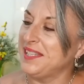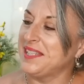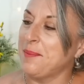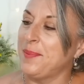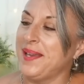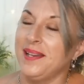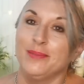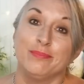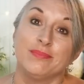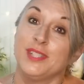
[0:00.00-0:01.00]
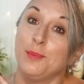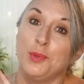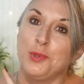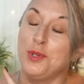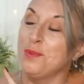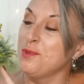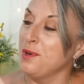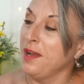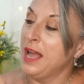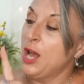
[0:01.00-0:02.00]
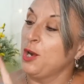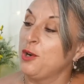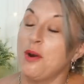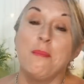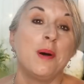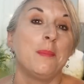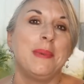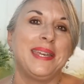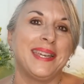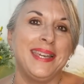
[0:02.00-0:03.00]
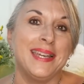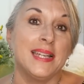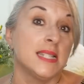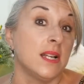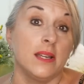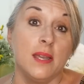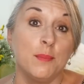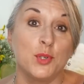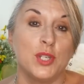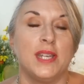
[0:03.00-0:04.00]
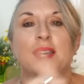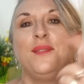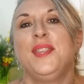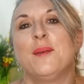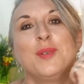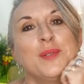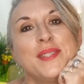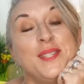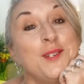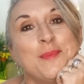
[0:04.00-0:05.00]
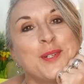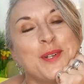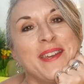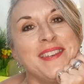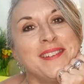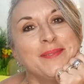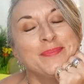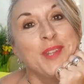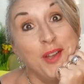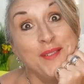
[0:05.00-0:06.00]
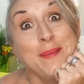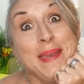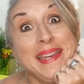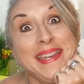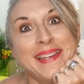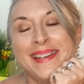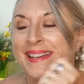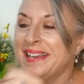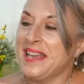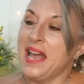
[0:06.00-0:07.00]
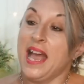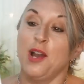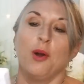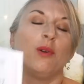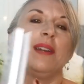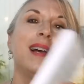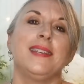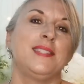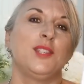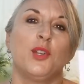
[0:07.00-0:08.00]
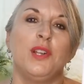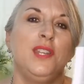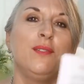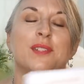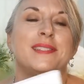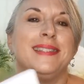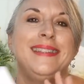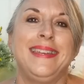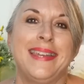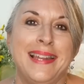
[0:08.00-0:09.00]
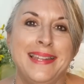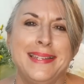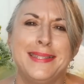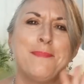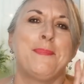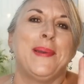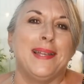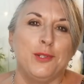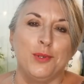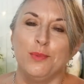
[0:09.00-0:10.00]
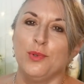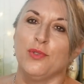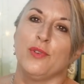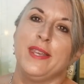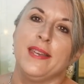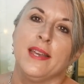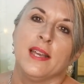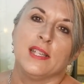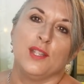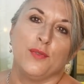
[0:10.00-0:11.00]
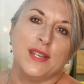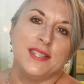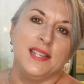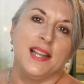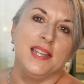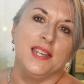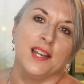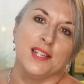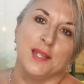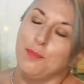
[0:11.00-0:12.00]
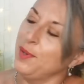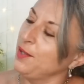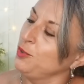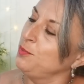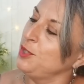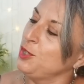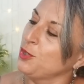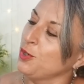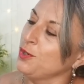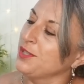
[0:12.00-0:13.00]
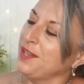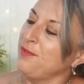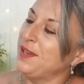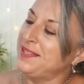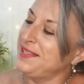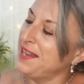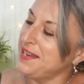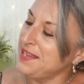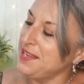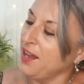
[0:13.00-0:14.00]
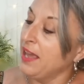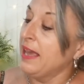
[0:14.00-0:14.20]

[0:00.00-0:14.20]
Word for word: qui s'appellent, c'est beaucoup d'humour, Comment maigrir sans rien manger Évidemment, si on mange rien, on va maigrir. Alors là, c'est un livre, c'est décalé, c'est plein d'humour, vous voyez, c'est facile à lire, hein, c'est plein de petites choses, très facile à lire.